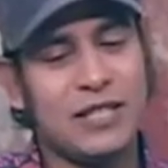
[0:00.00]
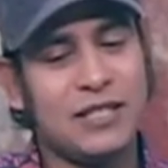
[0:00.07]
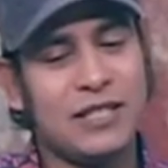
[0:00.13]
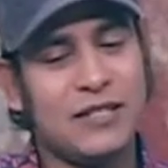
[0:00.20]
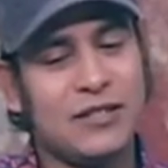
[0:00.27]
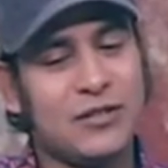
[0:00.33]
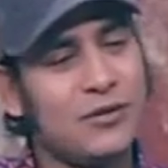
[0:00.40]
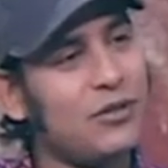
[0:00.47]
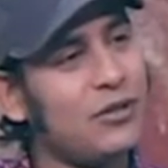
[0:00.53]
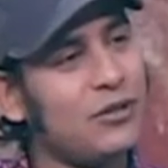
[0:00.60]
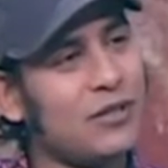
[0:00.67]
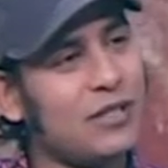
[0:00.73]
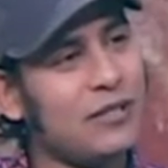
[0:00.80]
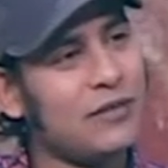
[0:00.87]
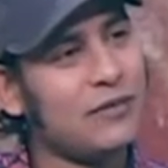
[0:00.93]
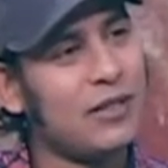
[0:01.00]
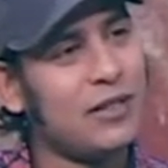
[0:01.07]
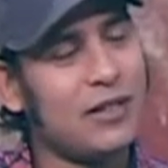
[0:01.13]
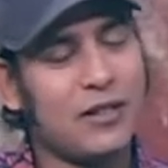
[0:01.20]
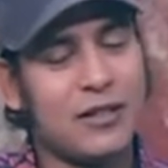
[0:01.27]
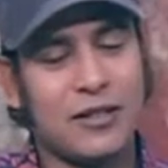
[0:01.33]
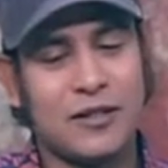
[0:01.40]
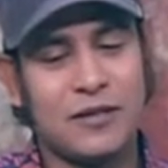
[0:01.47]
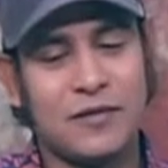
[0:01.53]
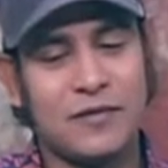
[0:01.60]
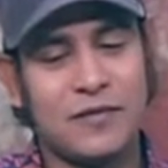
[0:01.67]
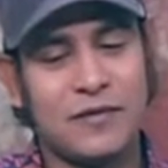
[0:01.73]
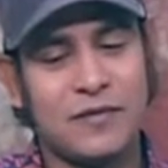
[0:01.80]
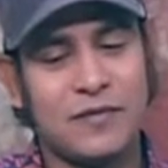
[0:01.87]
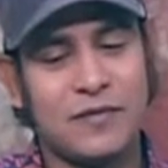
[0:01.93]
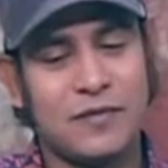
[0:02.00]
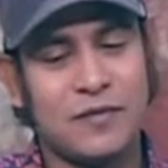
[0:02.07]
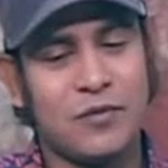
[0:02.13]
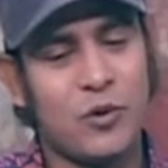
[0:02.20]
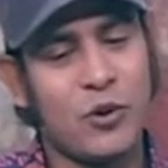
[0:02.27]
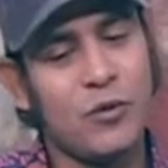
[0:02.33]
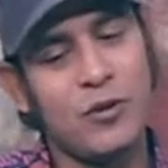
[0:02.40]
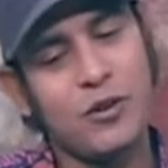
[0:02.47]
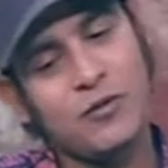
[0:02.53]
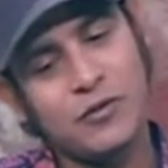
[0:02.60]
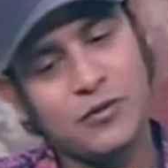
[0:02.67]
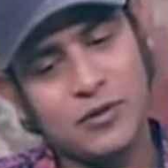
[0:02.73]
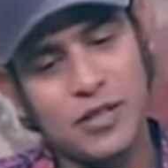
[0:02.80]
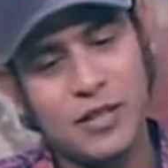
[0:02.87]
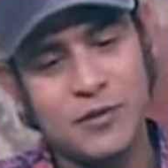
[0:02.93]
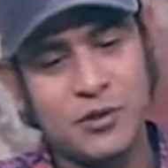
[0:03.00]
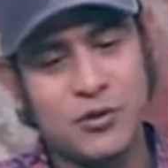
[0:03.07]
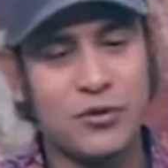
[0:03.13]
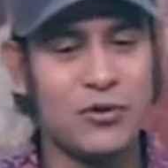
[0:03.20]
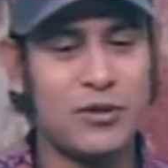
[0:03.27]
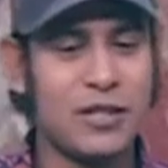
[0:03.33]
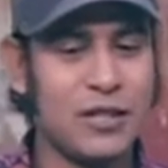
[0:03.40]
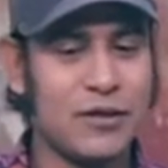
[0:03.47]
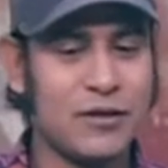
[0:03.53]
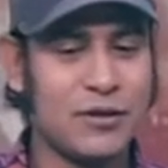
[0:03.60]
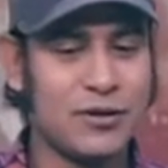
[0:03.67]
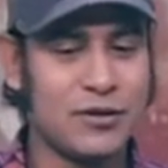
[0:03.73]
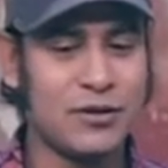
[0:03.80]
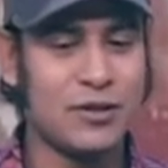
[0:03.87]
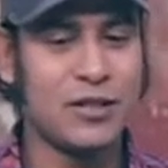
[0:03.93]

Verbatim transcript: যে স্টুডিওতে বরাবর মতোই আমি শুরু থেকে আমি স্টুডিওতে